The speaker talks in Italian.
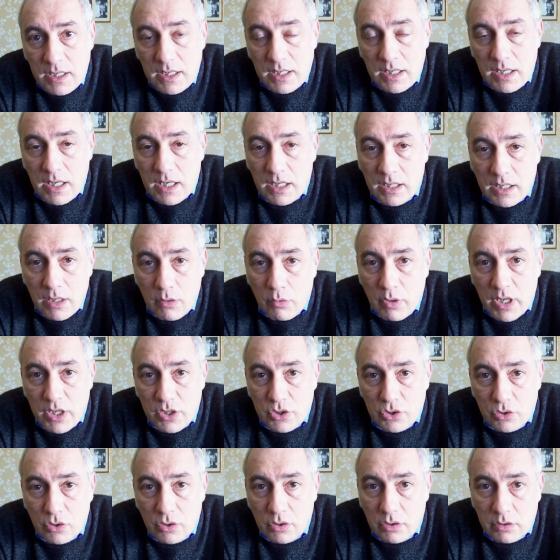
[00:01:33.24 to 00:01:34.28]
e anche
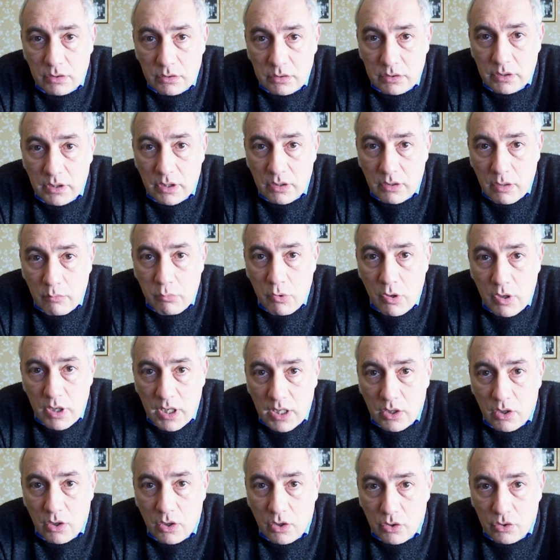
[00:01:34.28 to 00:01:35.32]
questo è una buona
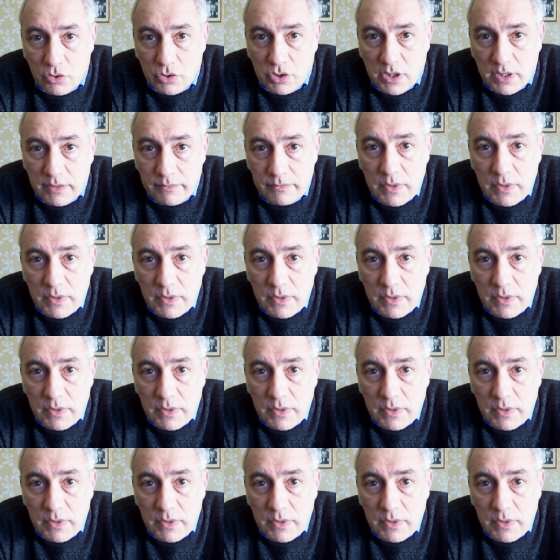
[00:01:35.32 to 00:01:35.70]
cosa.